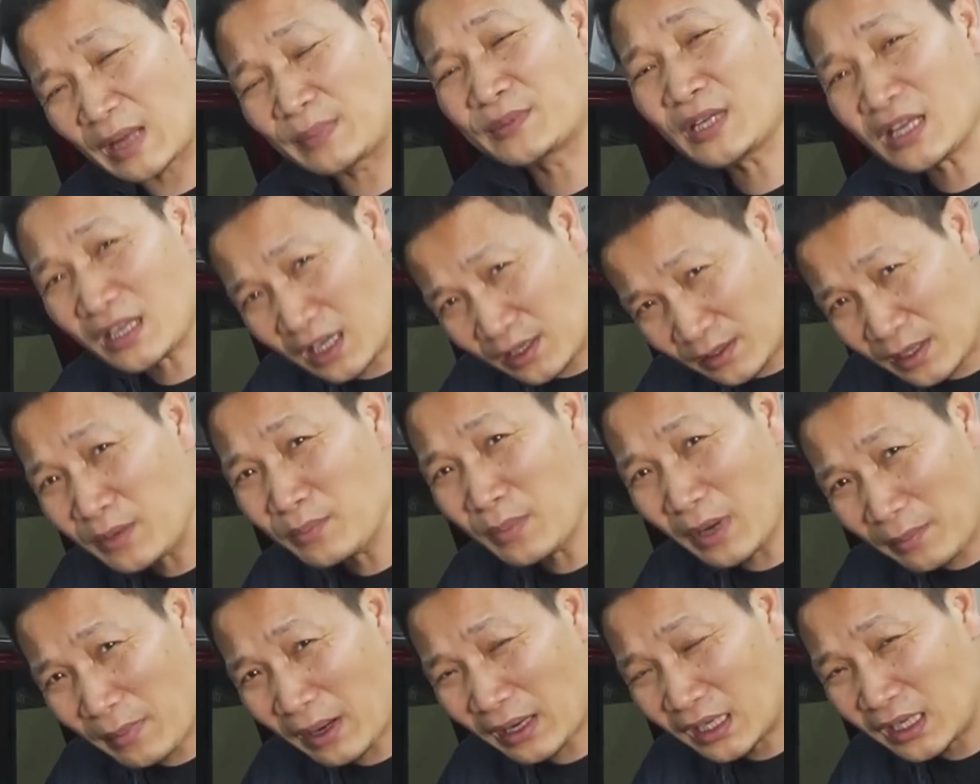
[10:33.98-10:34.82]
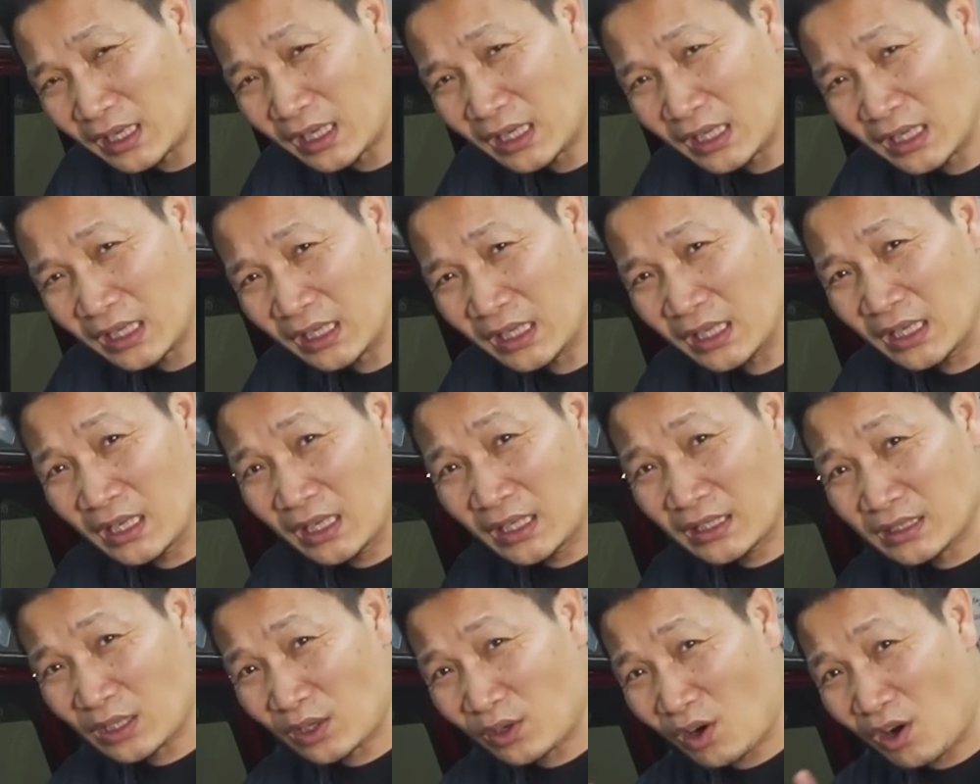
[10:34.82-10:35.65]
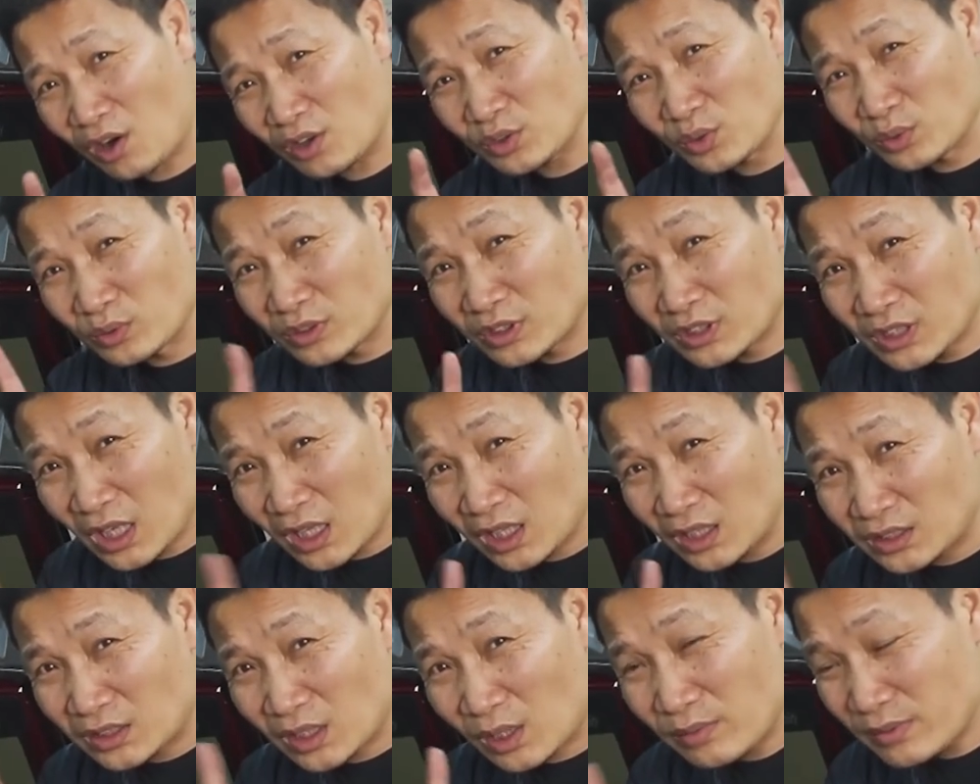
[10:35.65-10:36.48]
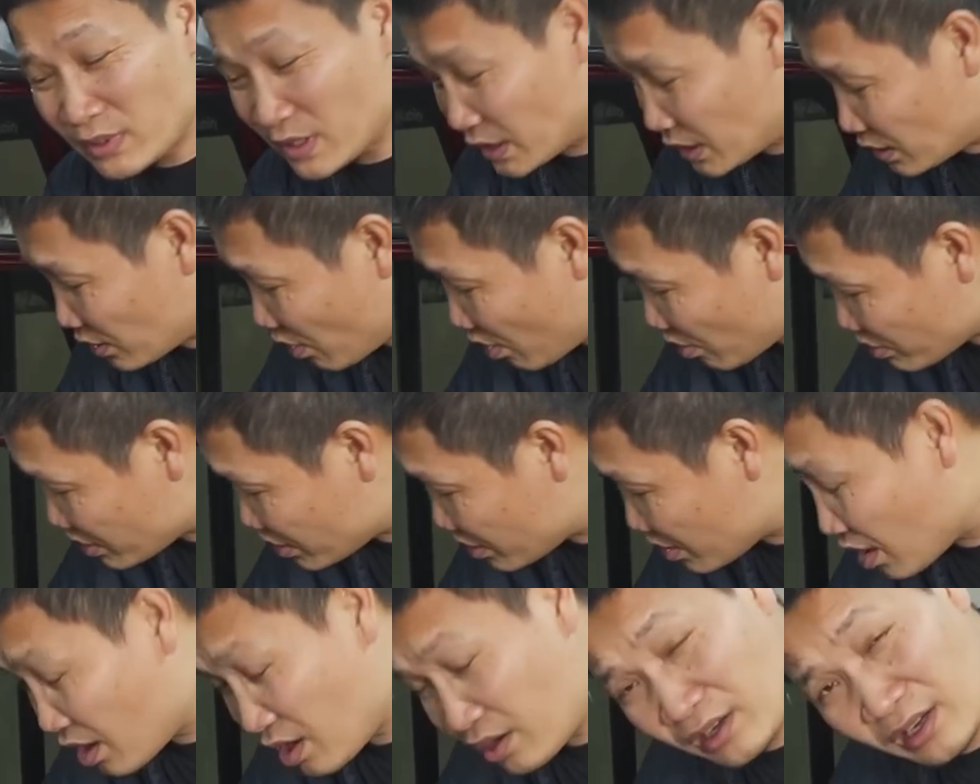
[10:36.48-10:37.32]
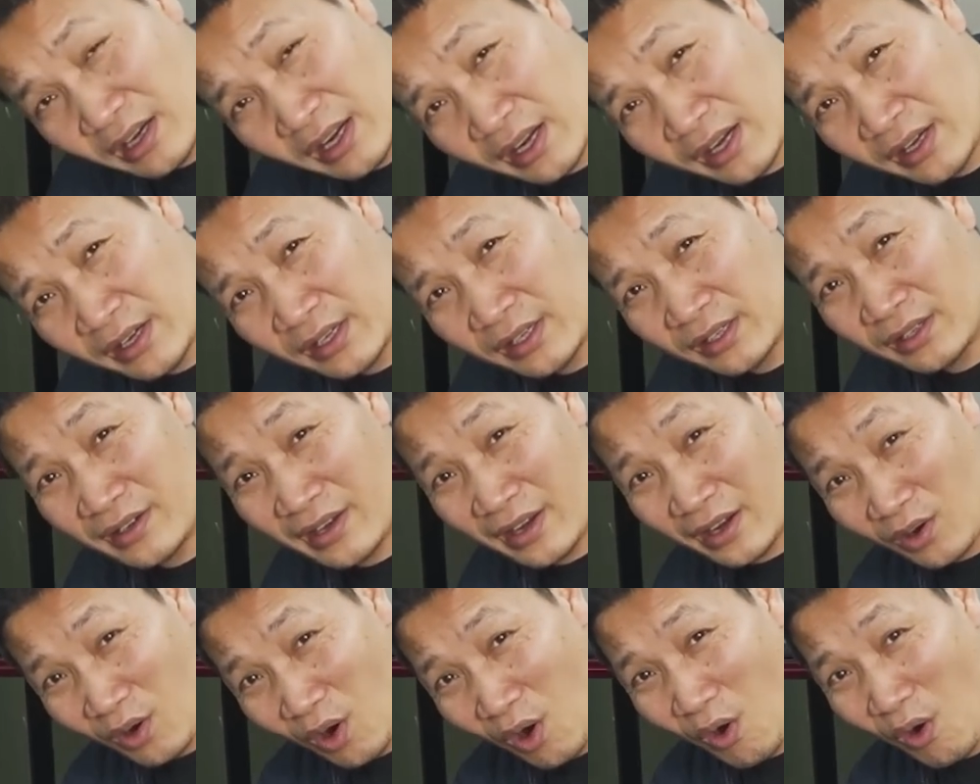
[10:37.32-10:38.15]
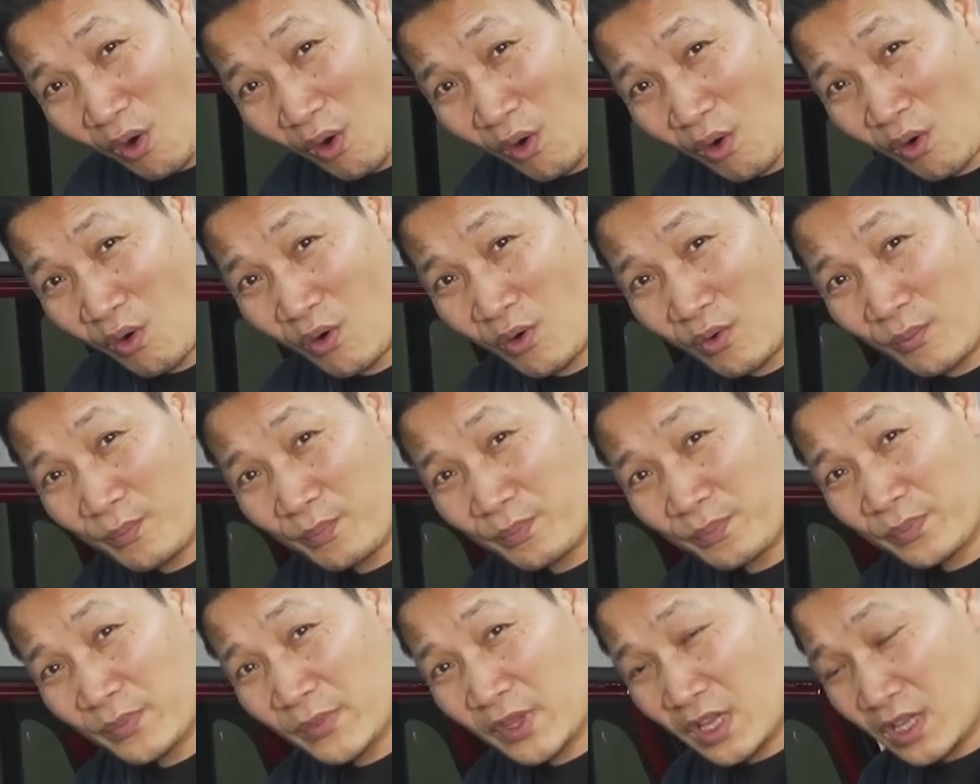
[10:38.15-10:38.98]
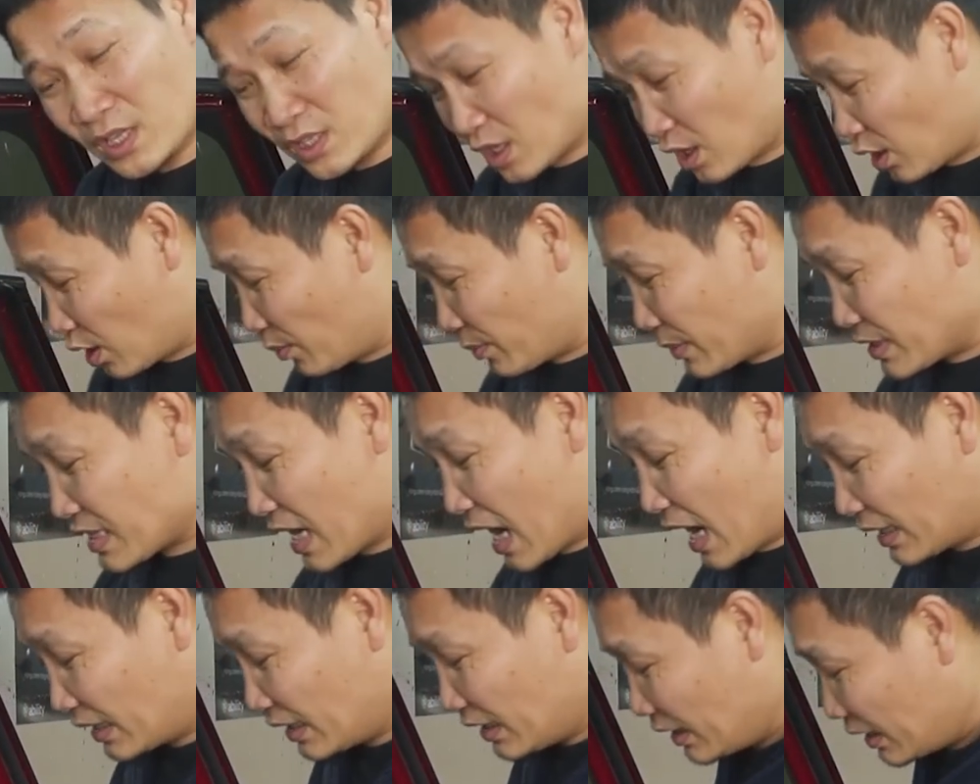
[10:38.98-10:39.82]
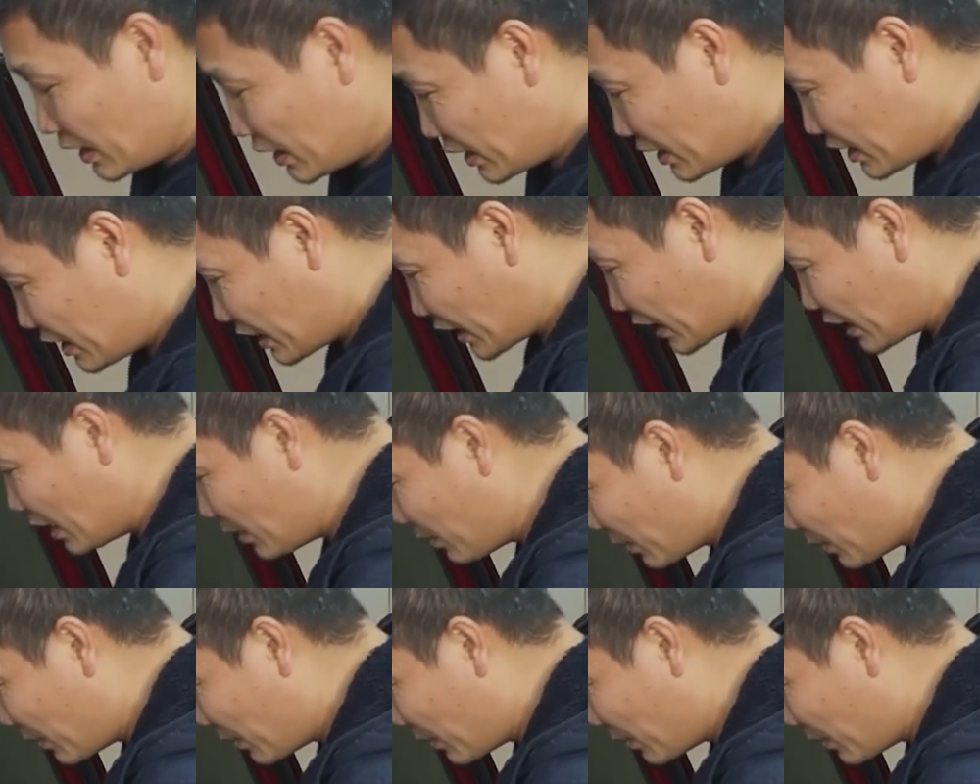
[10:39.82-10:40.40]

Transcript: tạp chất ở trên bề mặt đi sau đó họ dùng sơn chống dỉ họ sơn lên để khô sau đó mình dán cái